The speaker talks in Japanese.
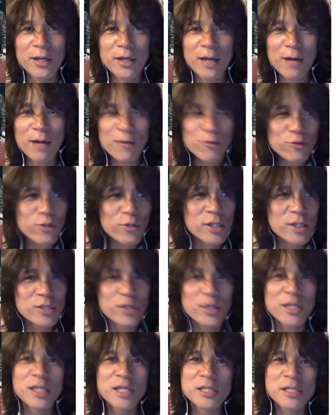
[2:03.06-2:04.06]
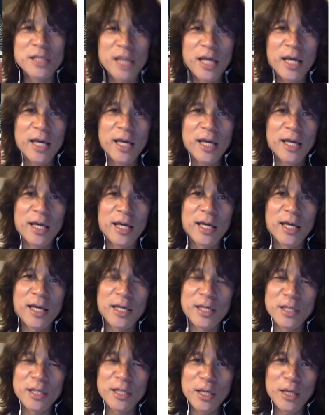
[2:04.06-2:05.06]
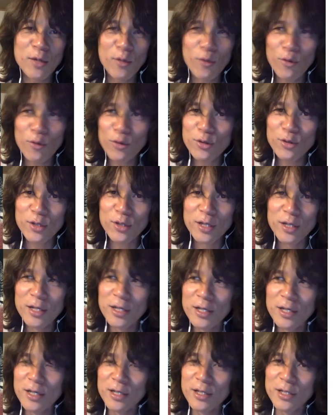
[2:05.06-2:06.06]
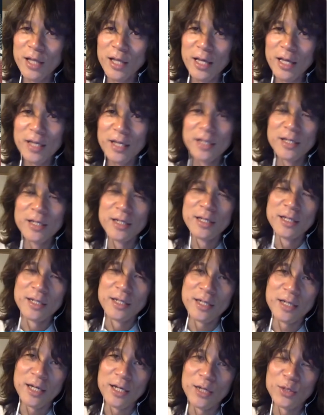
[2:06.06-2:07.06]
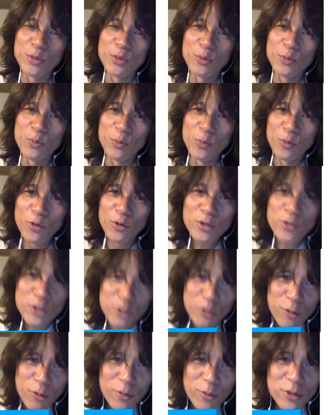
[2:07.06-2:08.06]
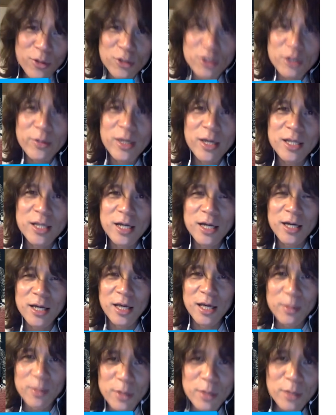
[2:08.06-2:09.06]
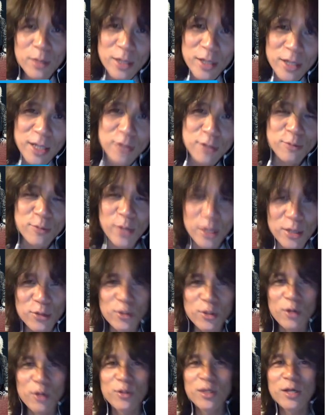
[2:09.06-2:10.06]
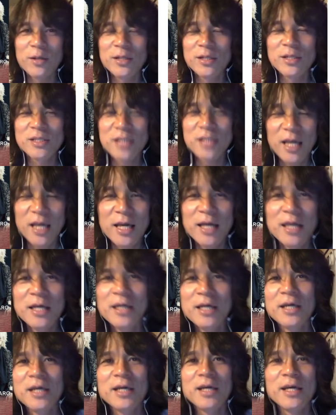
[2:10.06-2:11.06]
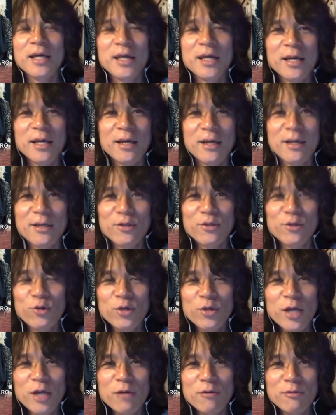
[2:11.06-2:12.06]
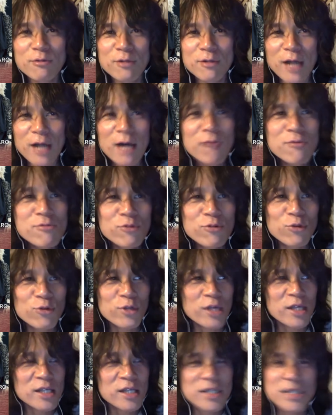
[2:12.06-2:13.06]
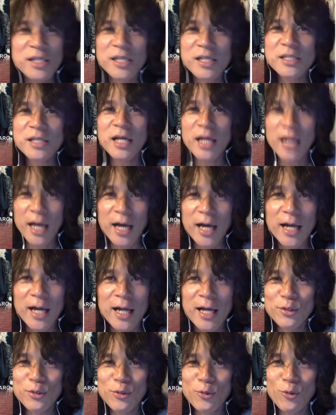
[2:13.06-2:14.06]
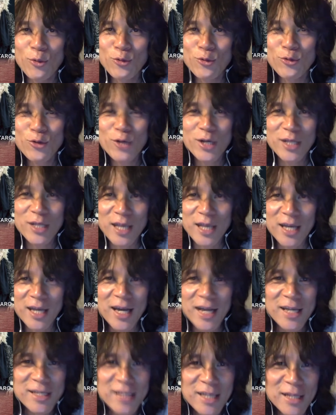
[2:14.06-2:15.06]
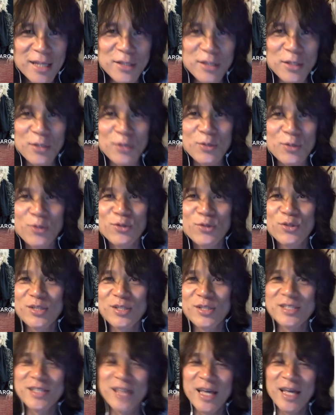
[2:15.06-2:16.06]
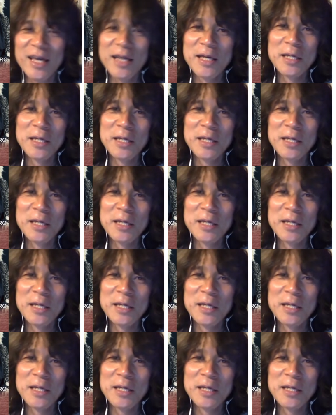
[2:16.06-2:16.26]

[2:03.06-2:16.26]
ラウドネスはですね、えー、日本であの最も有名なヘビーメタルバンドでございますね、えー、とにかくラウドネスですから音がでかいぜっていうことですね